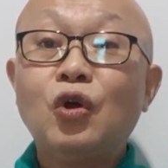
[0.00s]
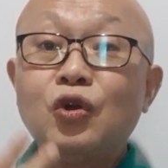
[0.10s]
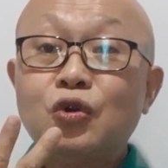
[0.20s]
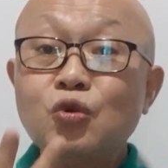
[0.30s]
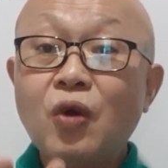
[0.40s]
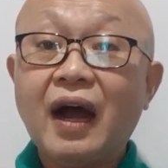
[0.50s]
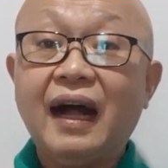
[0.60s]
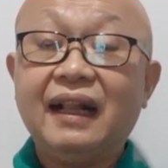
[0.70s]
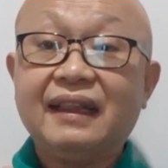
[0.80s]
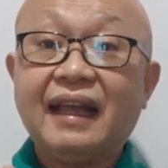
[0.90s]
dua
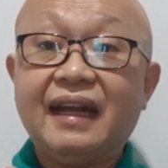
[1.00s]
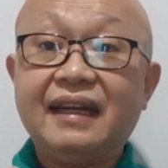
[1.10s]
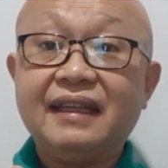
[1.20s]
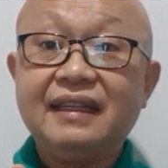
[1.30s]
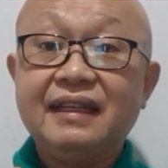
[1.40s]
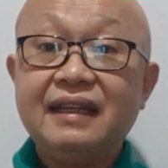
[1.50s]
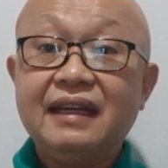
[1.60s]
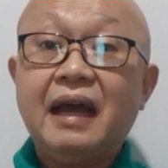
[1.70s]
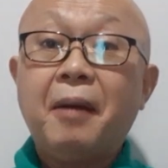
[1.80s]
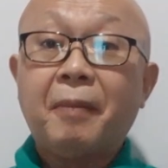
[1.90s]
hal tadi,
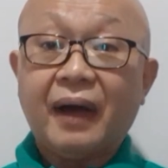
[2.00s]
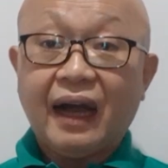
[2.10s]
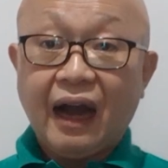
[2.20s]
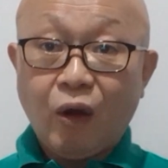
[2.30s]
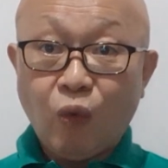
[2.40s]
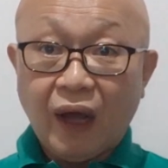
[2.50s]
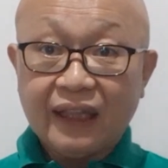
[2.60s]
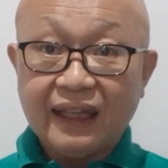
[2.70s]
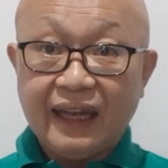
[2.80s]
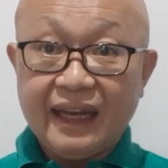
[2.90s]

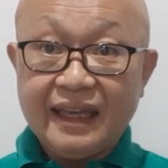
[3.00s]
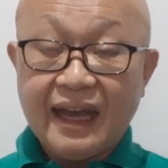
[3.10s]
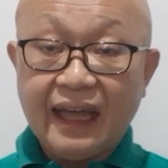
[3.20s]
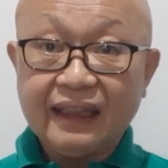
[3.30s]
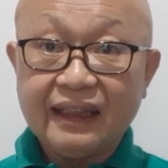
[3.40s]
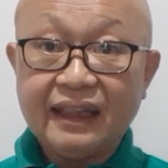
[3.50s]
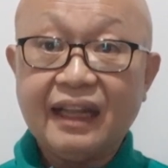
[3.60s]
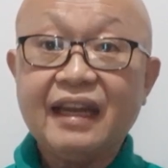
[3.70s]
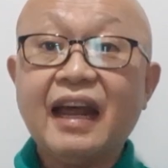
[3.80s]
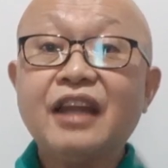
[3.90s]
merawat niat
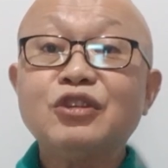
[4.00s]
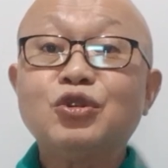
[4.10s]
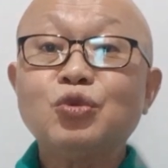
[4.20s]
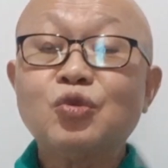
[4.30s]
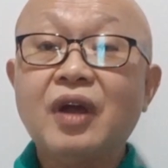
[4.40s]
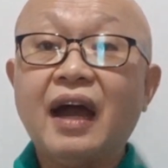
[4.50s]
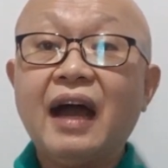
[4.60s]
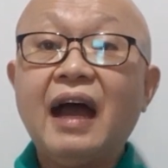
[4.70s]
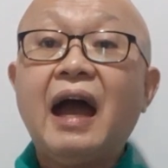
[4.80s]
dan juga